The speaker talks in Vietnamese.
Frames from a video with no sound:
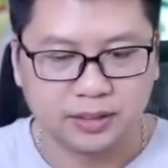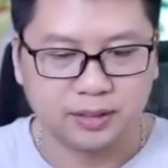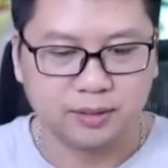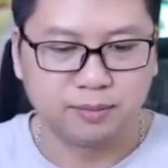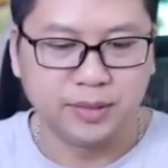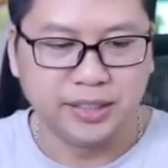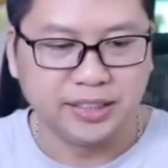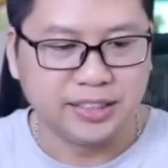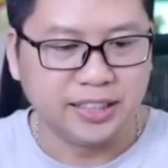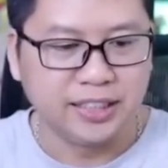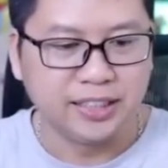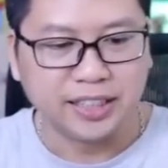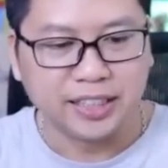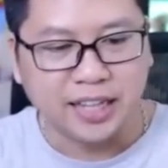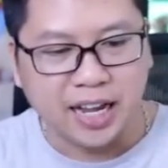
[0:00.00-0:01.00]
Mình xin
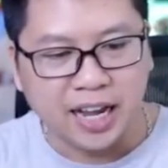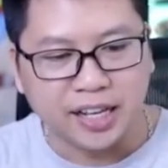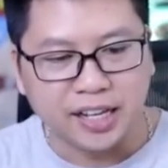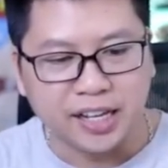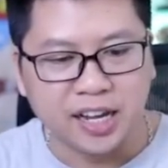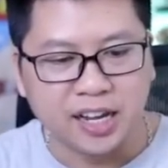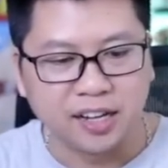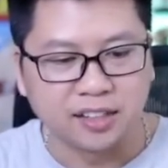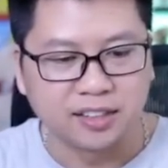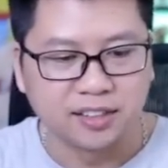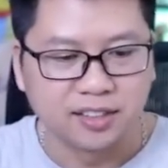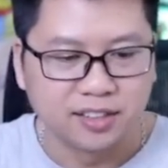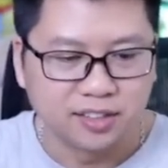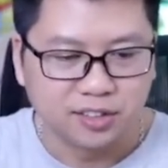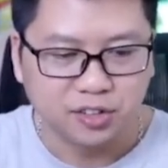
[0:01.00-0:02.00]
cái nhà nha
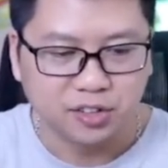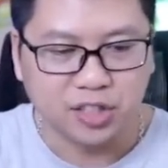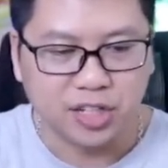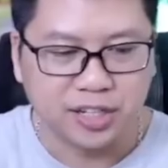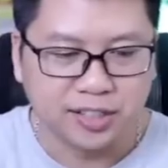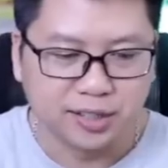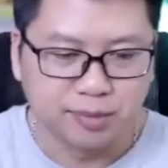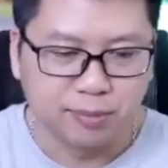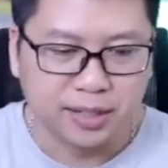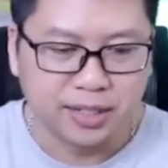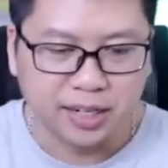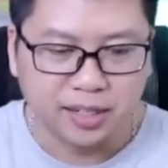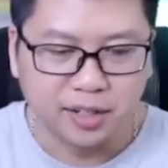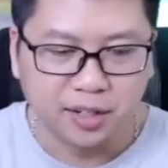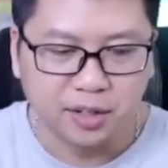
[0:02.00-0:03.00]
Giant bên
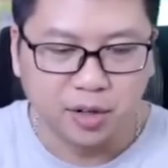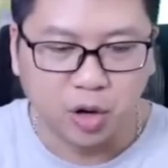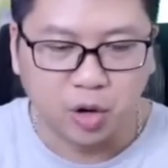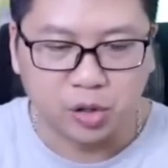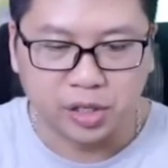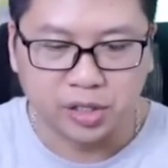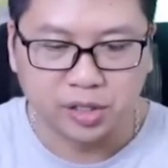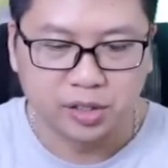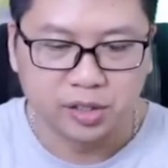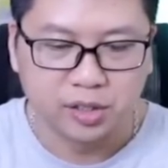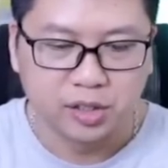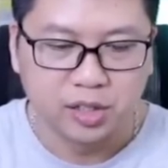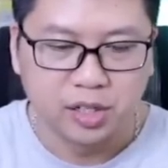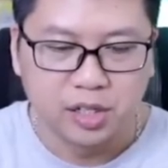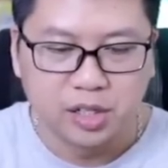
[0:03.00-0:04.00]
này đỡ đòn này
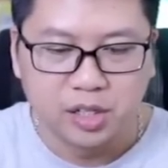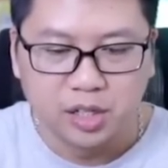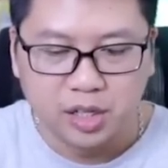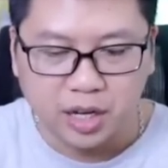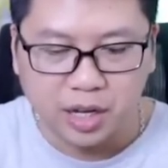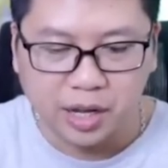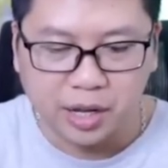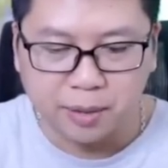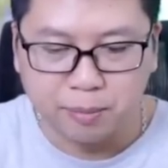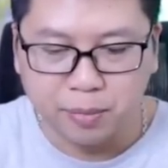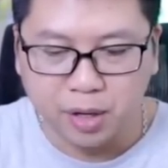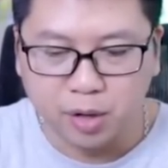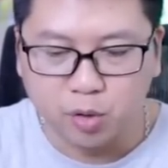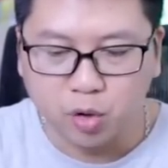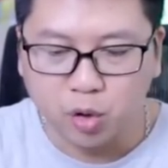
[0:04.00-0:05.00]
Em
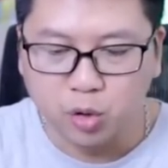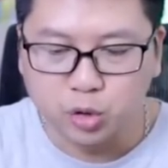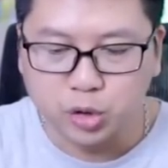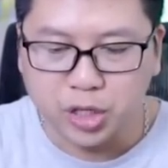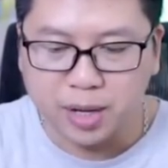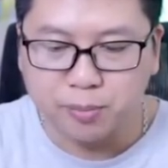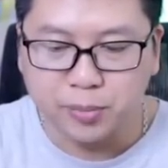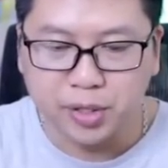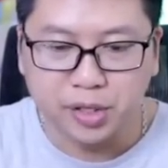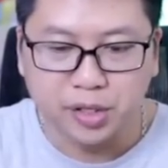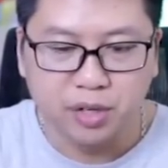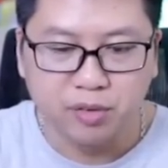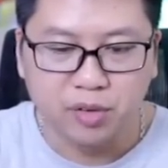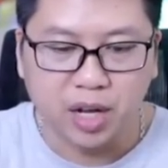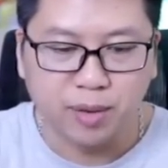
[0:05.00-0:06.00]
ờ, Royal Champion đi
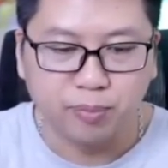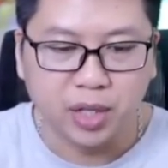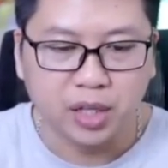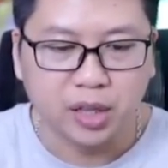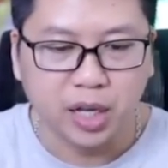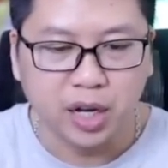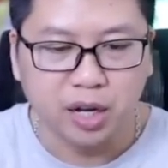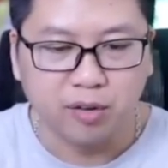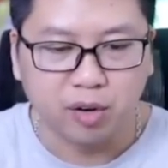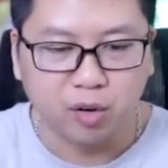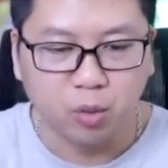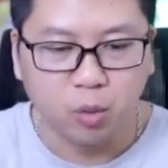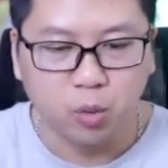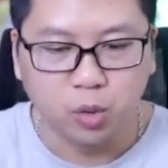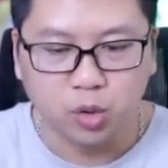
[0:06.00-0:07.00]
với MTT và nó
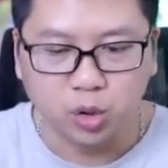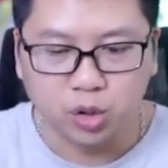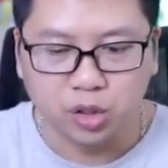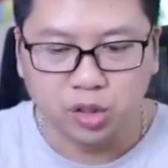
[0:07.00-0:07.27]
ủi cho thì